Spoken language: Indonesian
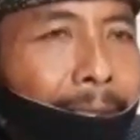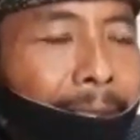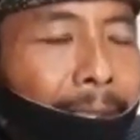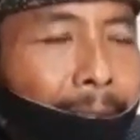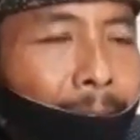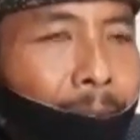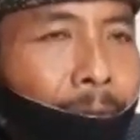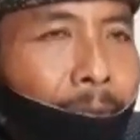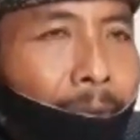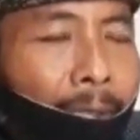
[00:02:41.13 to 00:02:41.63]

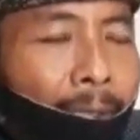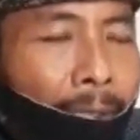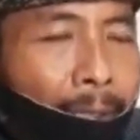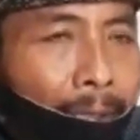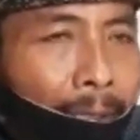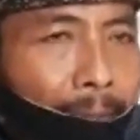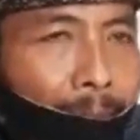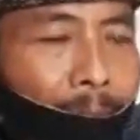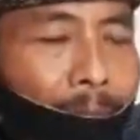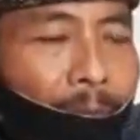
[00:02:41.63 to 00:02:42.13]

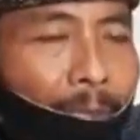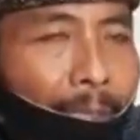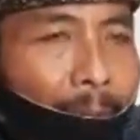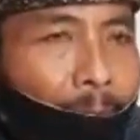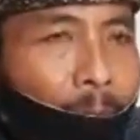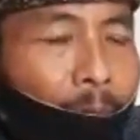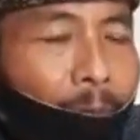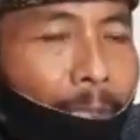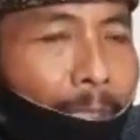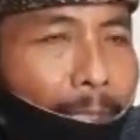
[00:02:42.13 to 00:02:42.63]
mungkin
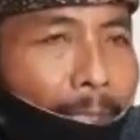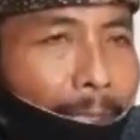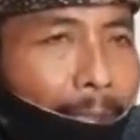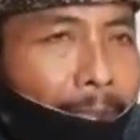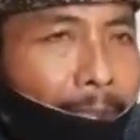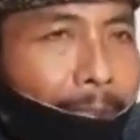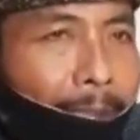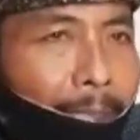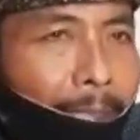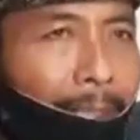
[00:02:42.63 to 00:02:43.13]
mudah-mudahan
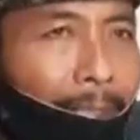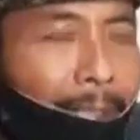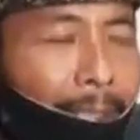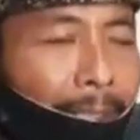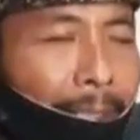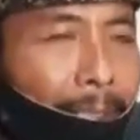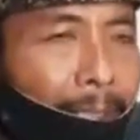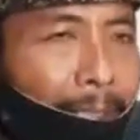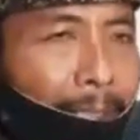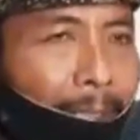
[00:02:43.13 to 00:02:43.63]
tidak ada
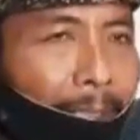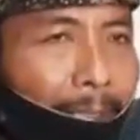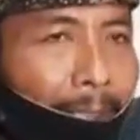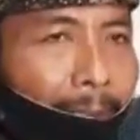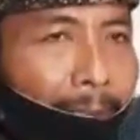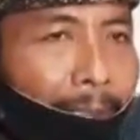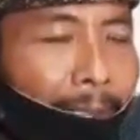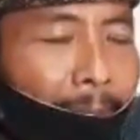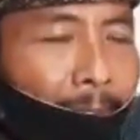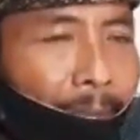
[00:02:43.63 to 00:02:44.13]
halangan
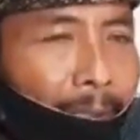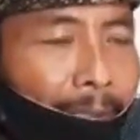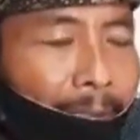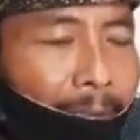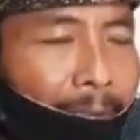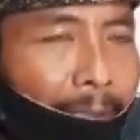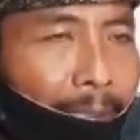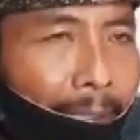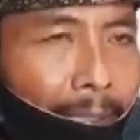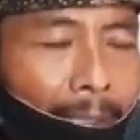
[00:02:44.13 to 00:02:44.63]
yang
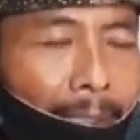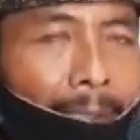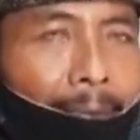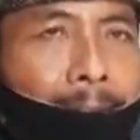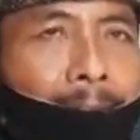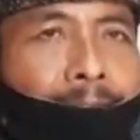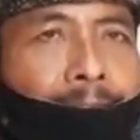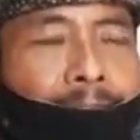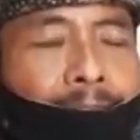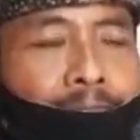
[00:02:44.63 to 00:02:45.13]

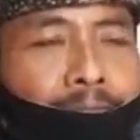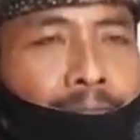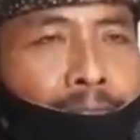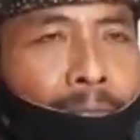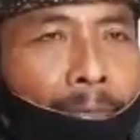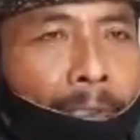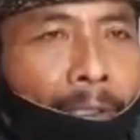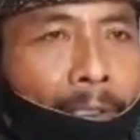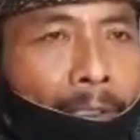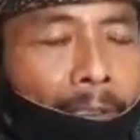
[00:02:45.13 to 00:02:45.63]
melintang
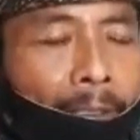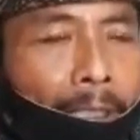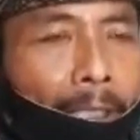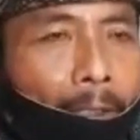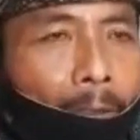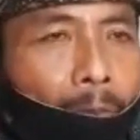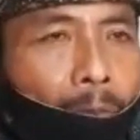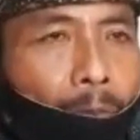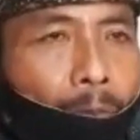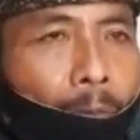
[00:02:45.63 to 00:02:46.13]

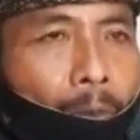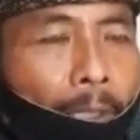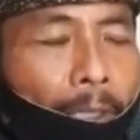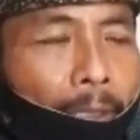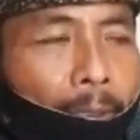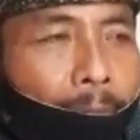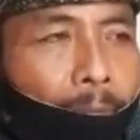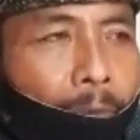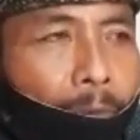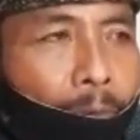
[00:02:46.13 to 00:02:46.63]
tahun
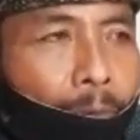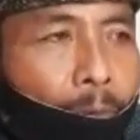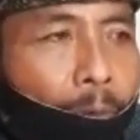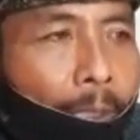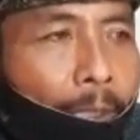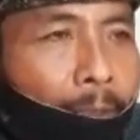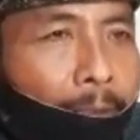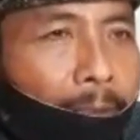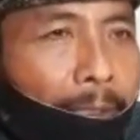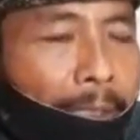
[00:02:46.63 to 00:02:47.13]

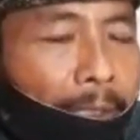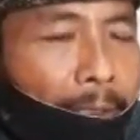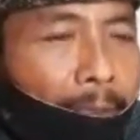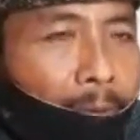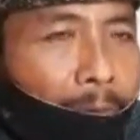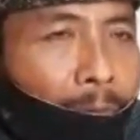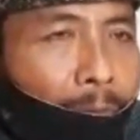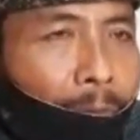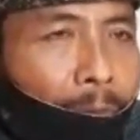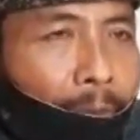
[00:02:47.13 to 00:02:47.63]

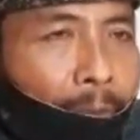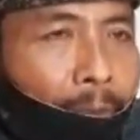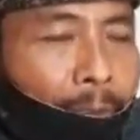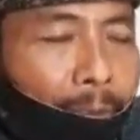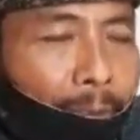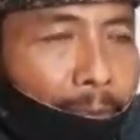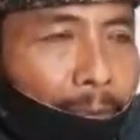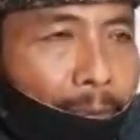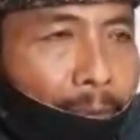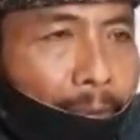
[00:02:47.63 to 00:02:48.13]
2021
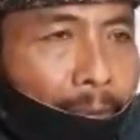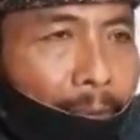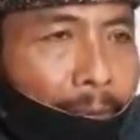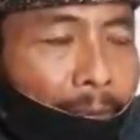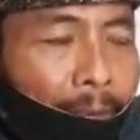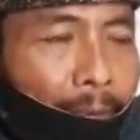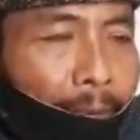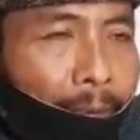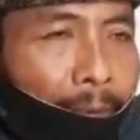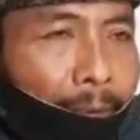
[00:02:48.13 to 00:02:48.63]
ini
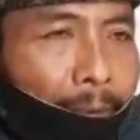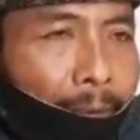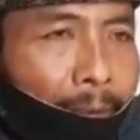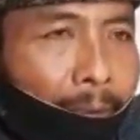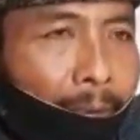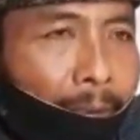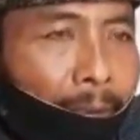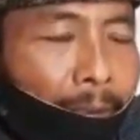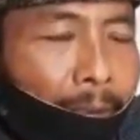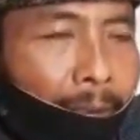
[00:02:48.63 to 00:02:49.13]

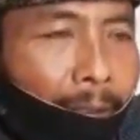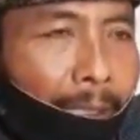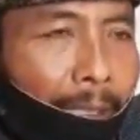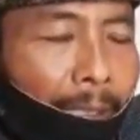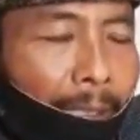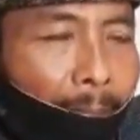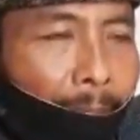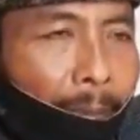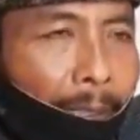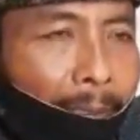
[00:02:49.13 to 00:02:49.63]
ya
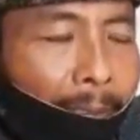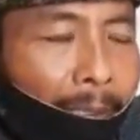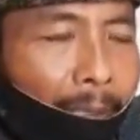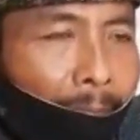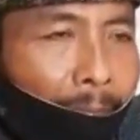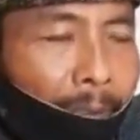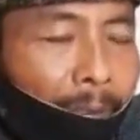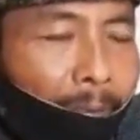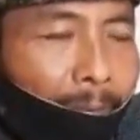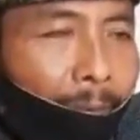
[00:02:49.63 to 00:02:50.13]
harapan
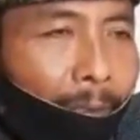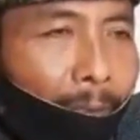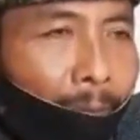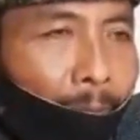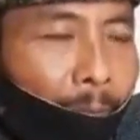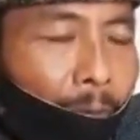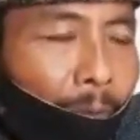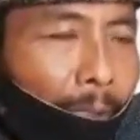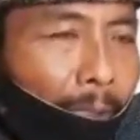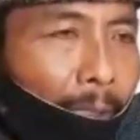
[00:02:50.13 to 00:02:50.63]
kami
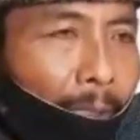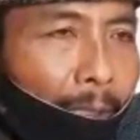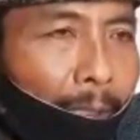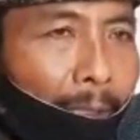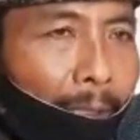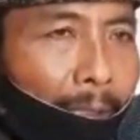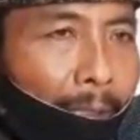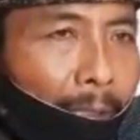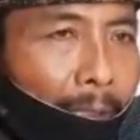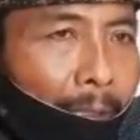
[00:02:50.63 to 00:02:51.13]
walaupun ada
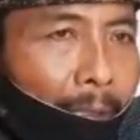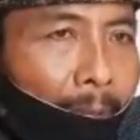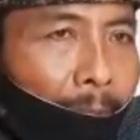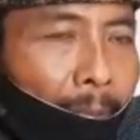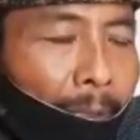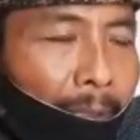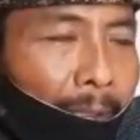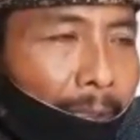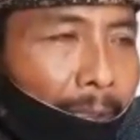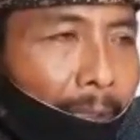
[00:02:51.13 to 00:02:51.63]
eh,
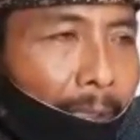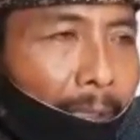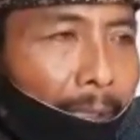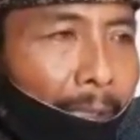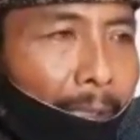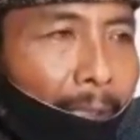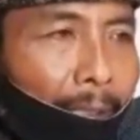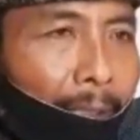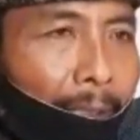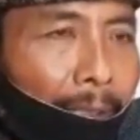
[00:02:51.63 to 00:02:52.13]

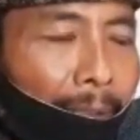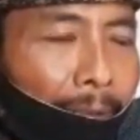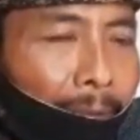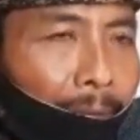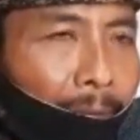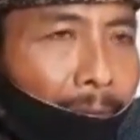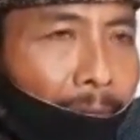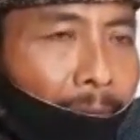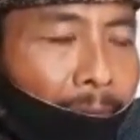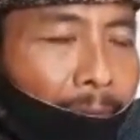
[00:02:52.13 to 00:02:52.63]
pertengahan
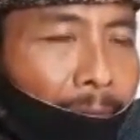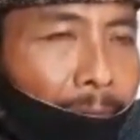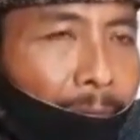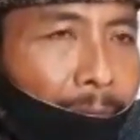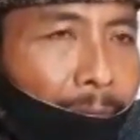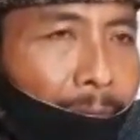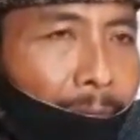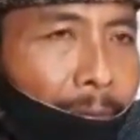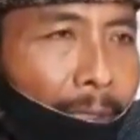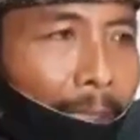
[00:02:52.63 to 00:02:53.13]
atau
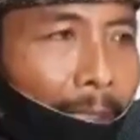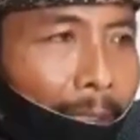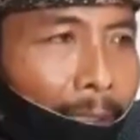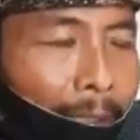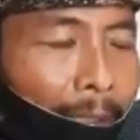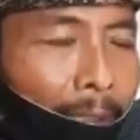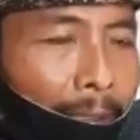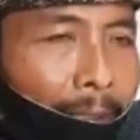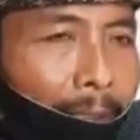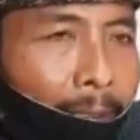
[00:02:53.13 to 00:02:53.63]

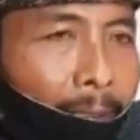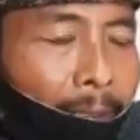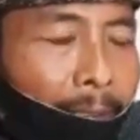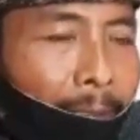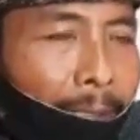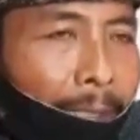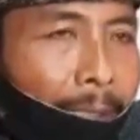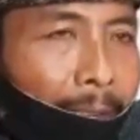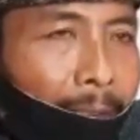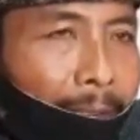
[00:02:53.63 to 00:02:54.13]
akhir
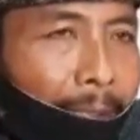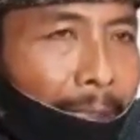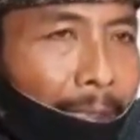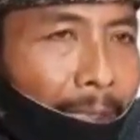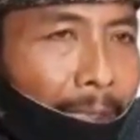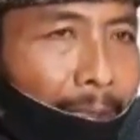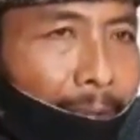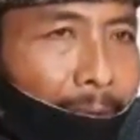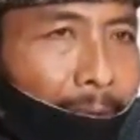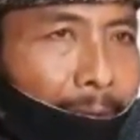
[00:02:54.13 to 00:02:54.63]
yang
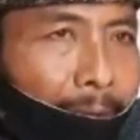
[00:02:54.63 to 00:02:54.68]
jelas